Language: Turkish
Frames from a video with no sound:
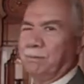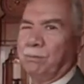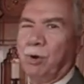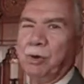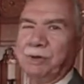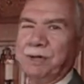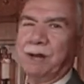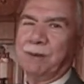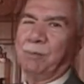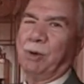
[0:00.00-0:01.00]
boy
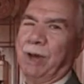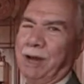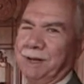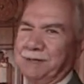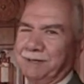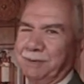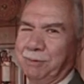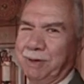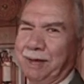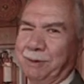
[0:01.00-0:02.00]
kere boy aynası gibi
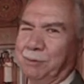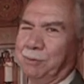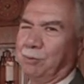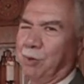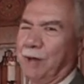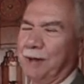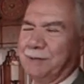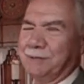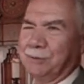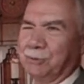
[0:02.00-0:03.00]
yani bu boy
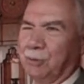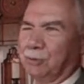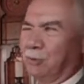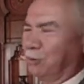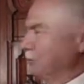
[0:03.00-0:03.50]
aynasının çok çok